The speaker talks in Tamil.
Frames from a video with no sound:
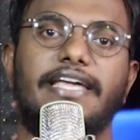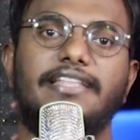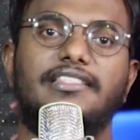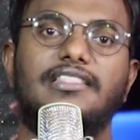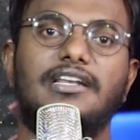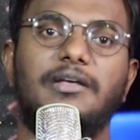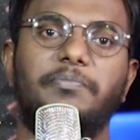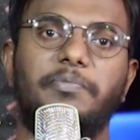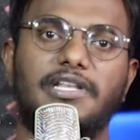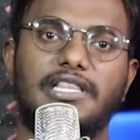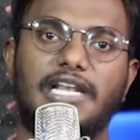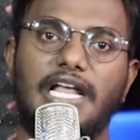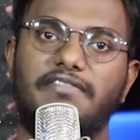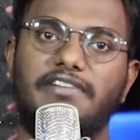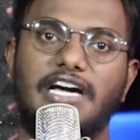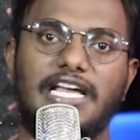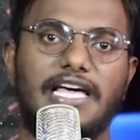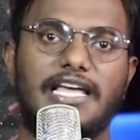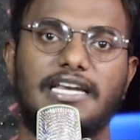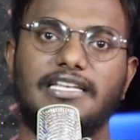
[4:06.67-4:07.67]
எத்தனை பேர் இதில்
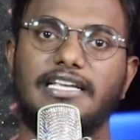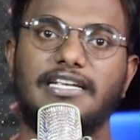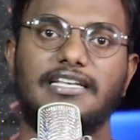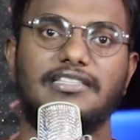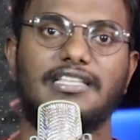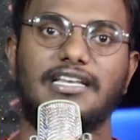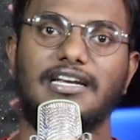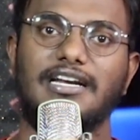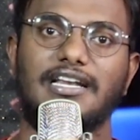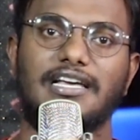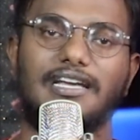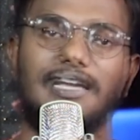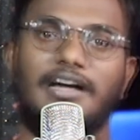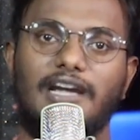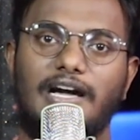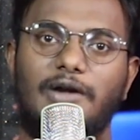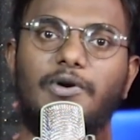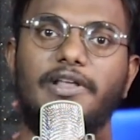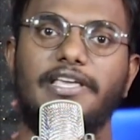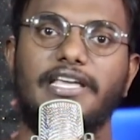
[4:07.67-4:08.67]
அதாராக இருக்கீங்கன்னு தெரியல
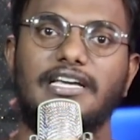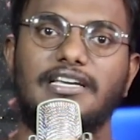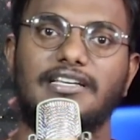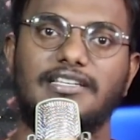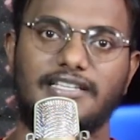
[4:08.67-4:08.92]
அவ்வளோ